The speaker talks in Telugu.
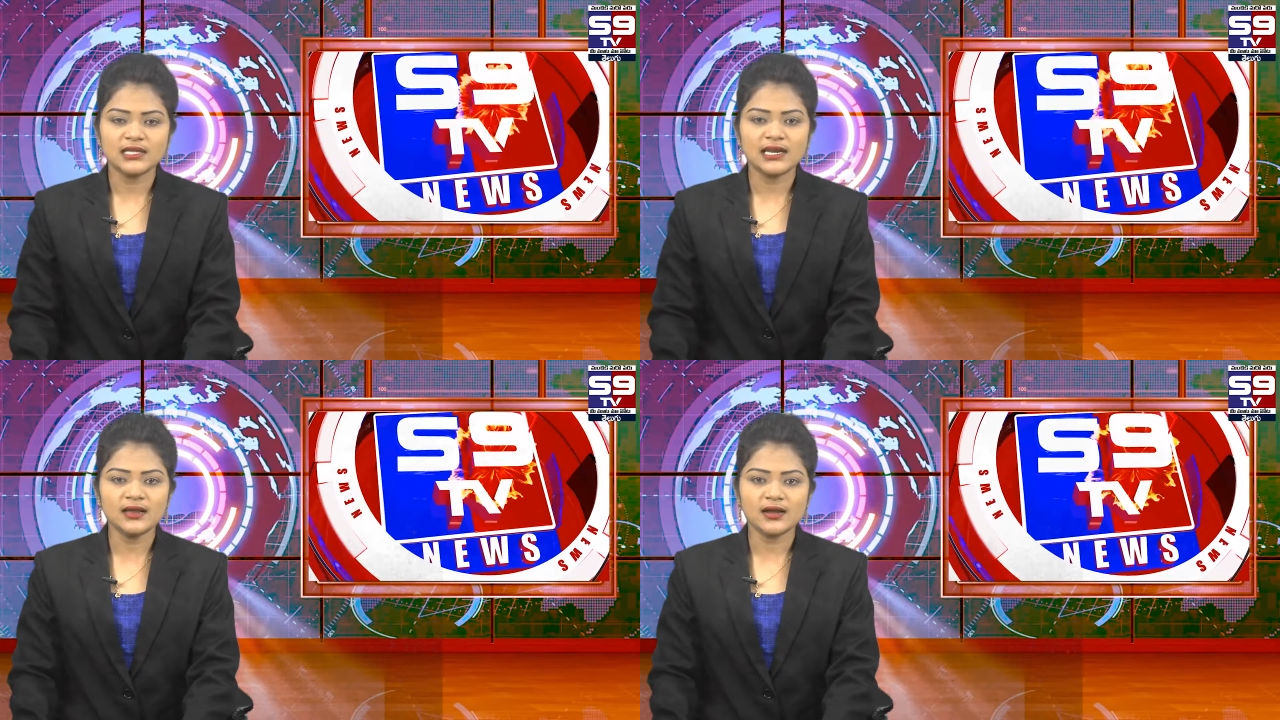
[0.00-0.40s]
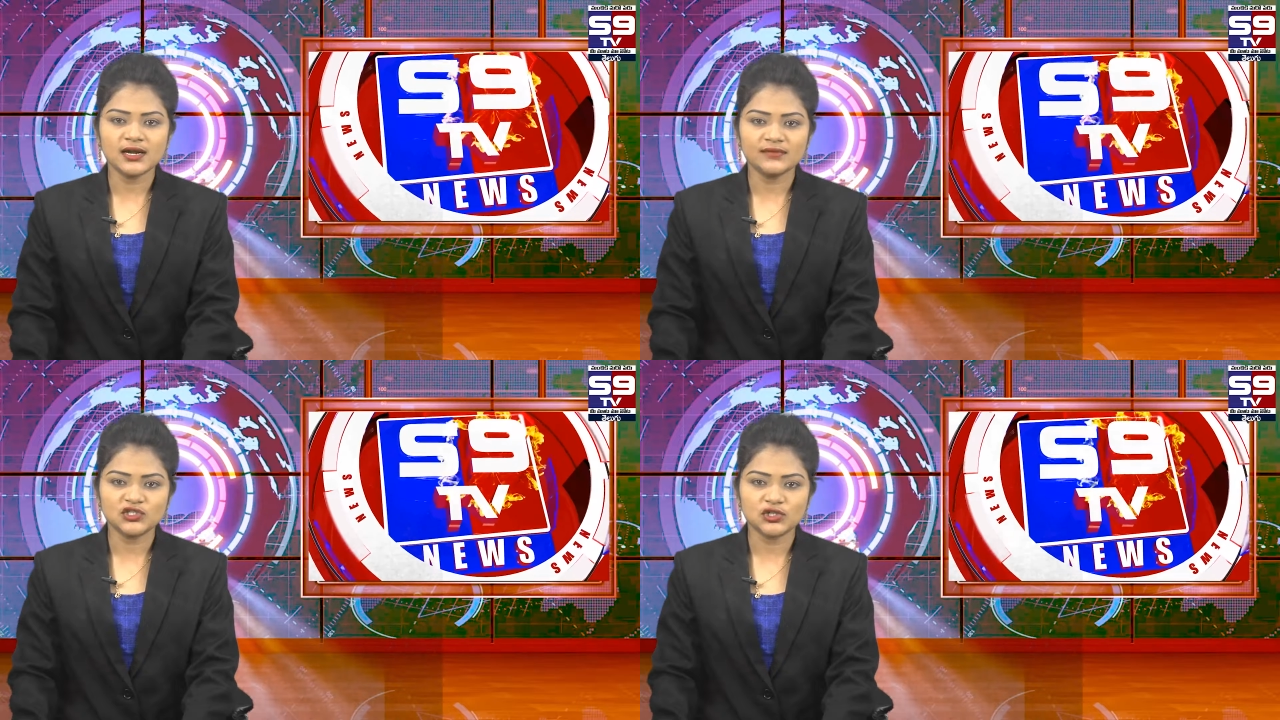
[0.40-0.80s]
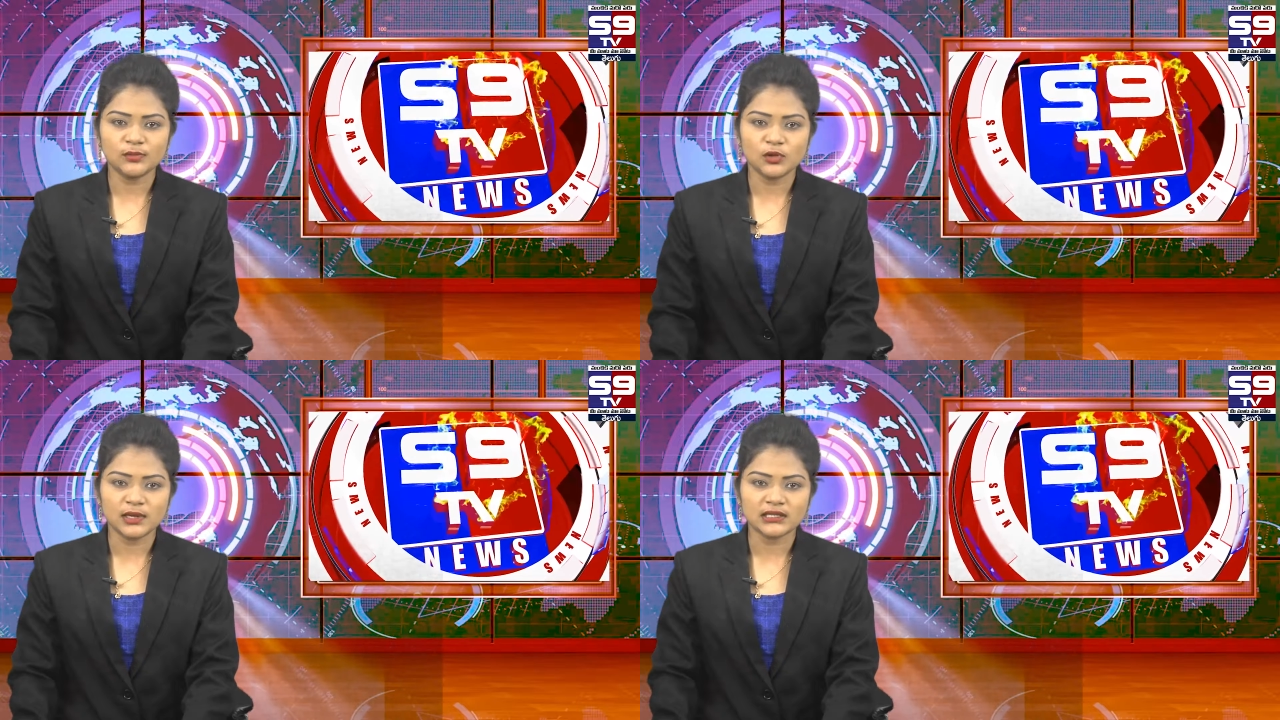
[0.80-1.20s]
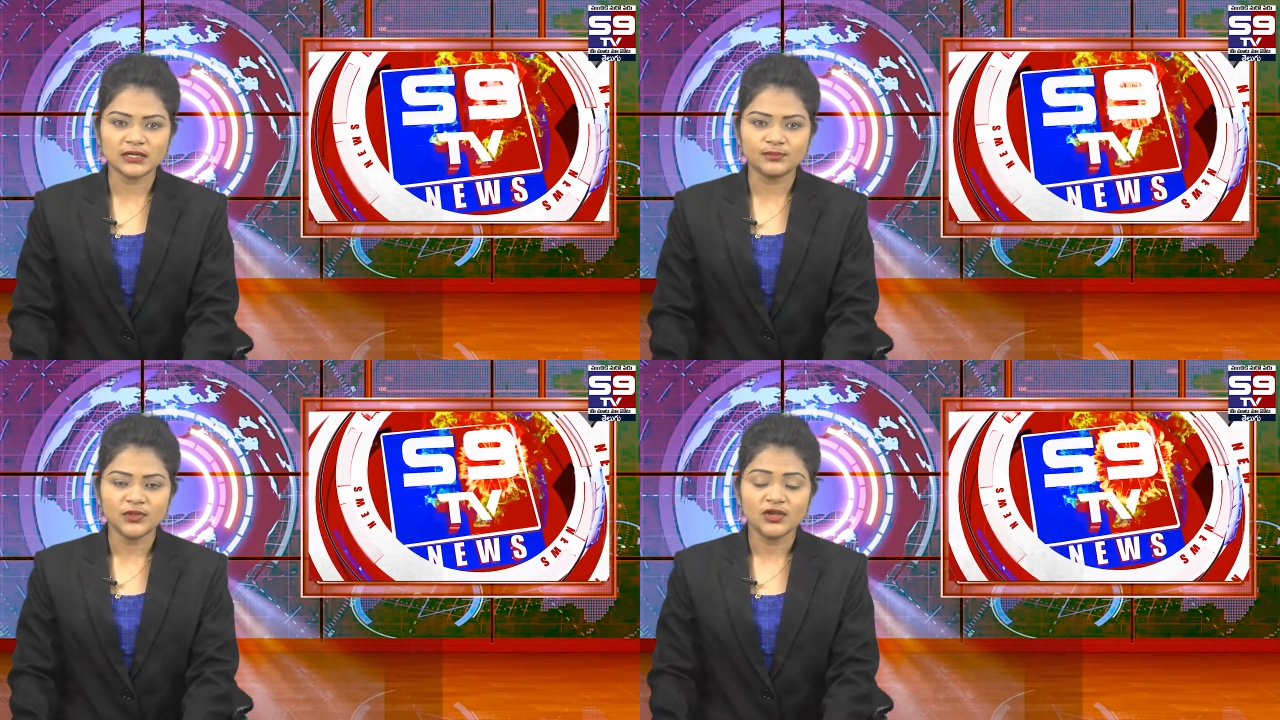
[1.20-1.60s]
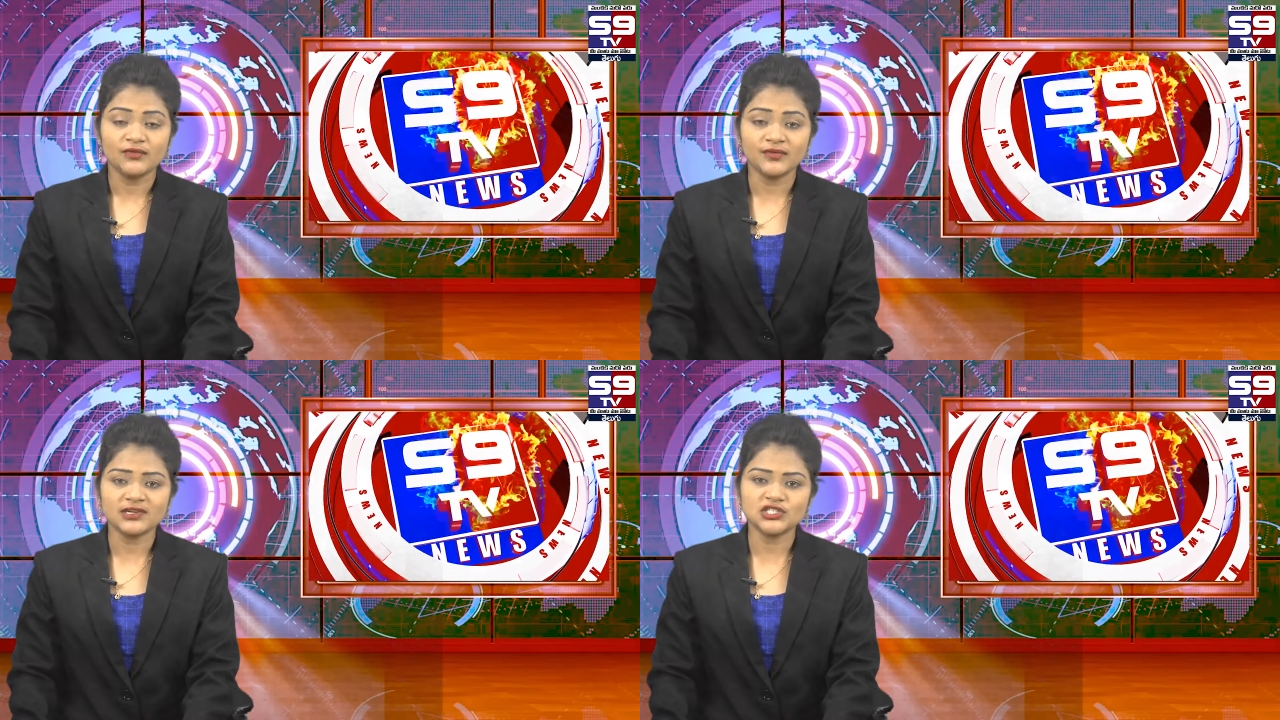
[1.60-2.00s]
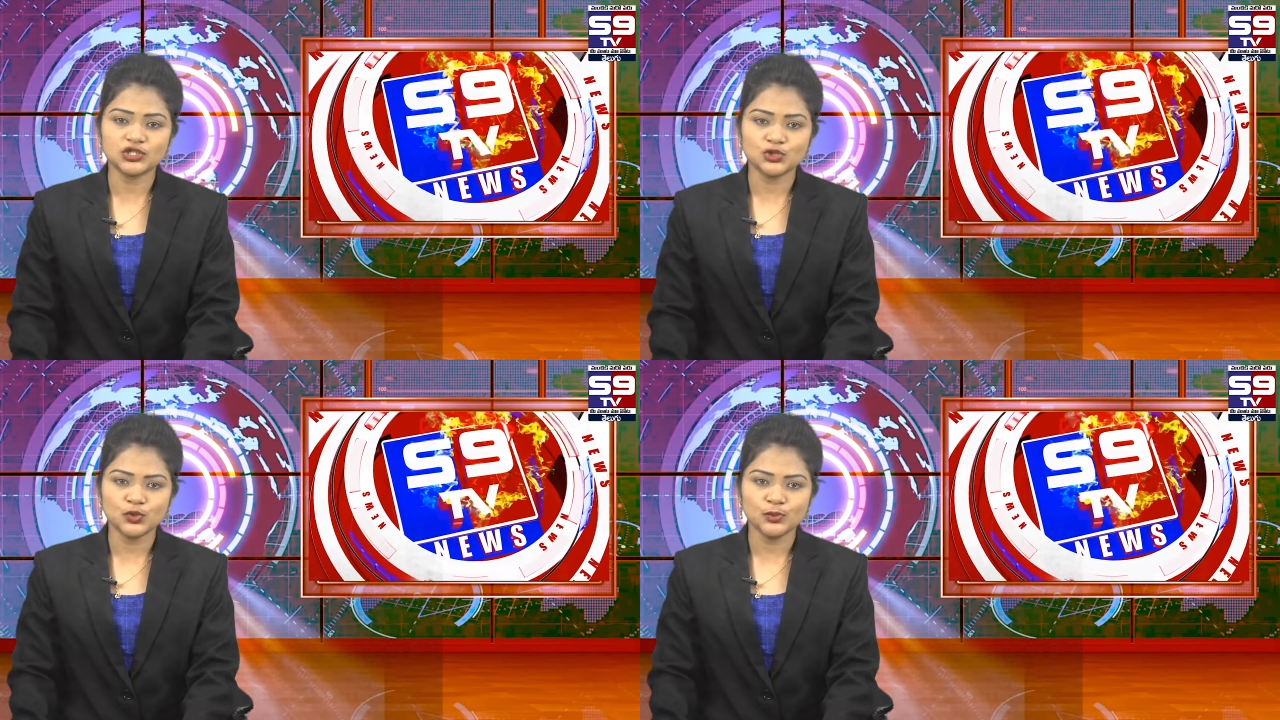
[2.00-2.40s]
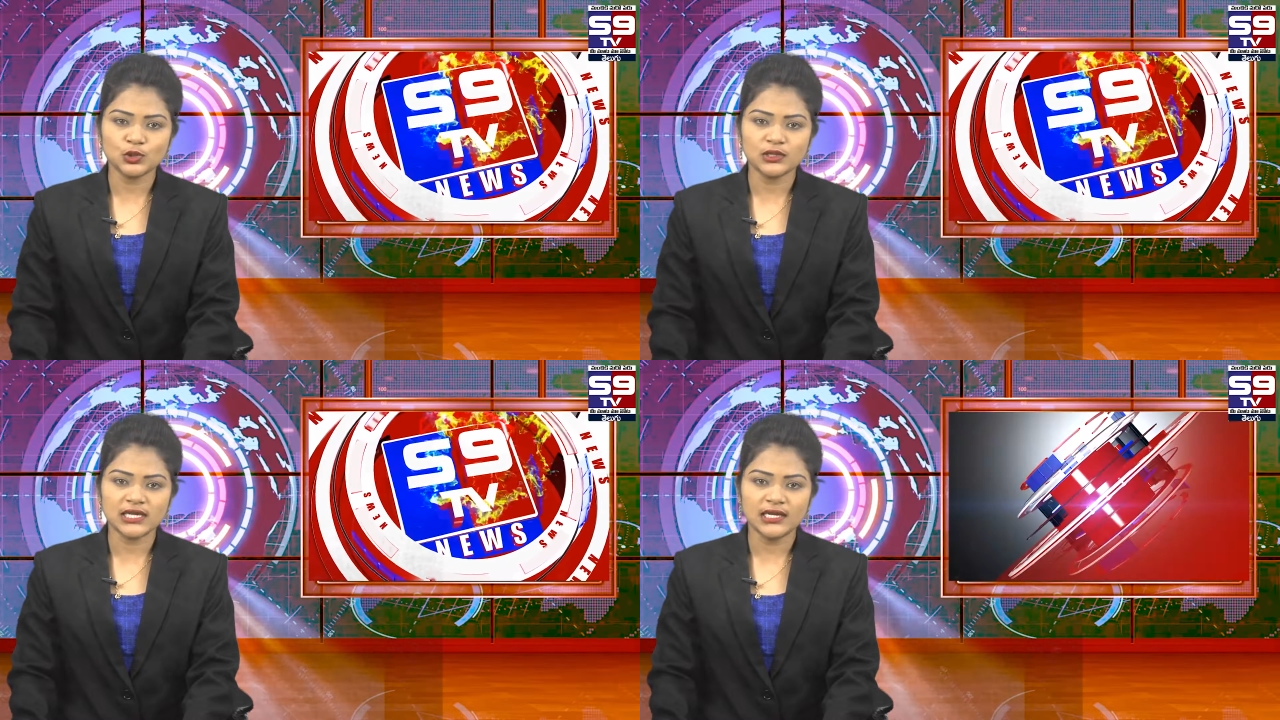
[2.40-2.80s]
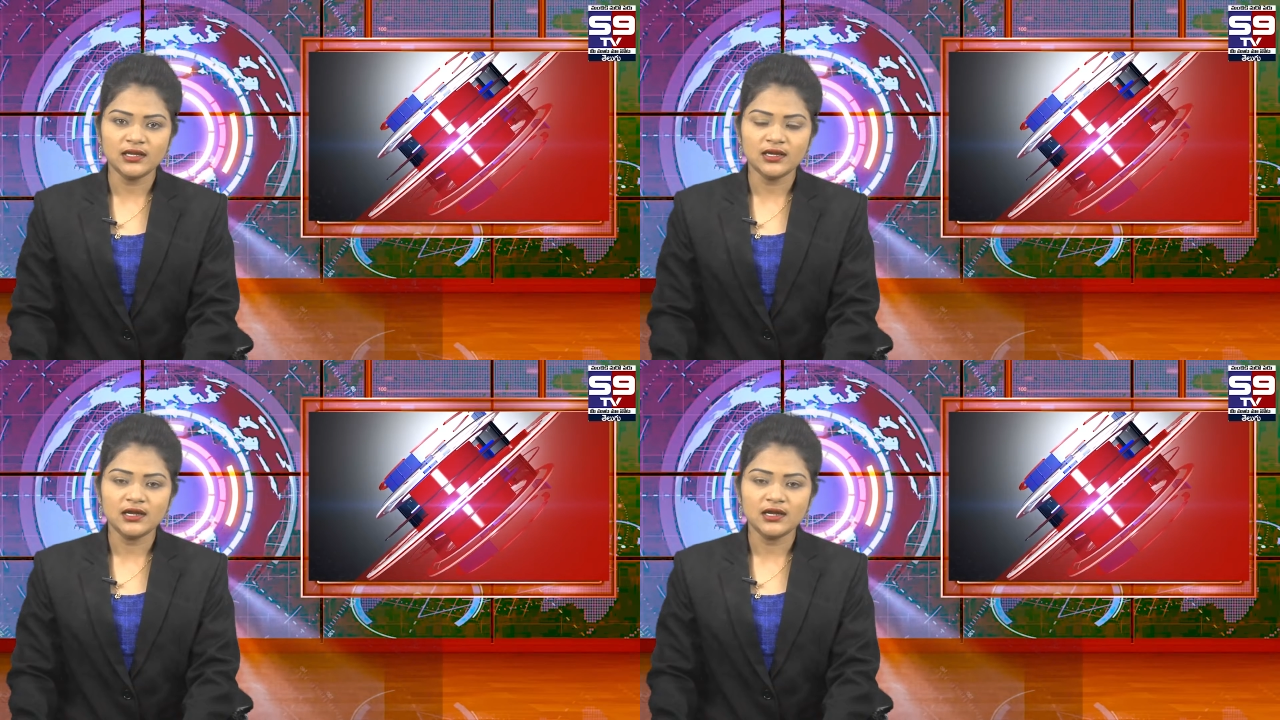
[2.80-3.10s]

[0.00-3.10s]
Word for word: తెలంగాణ విషయంలో మాత్రం వివక్ష చూపుతుందని